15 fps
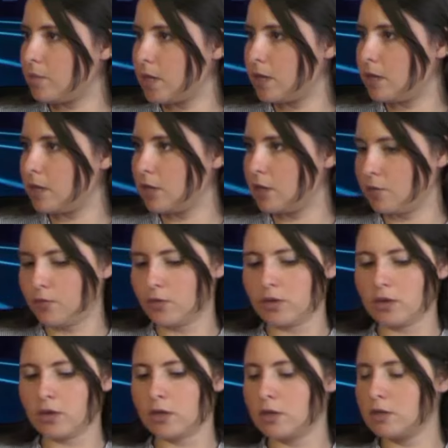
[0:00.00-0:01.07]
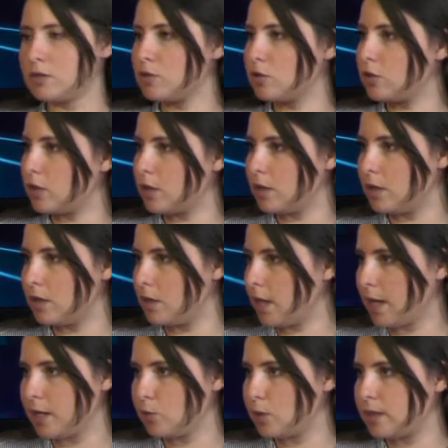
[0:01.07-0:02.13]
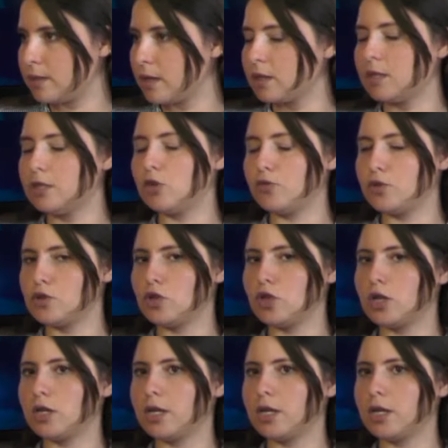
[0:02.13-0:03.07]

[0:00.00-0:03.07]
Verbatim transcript: مهنيه في أه، صنع الحلويات التقليديه وفي صنع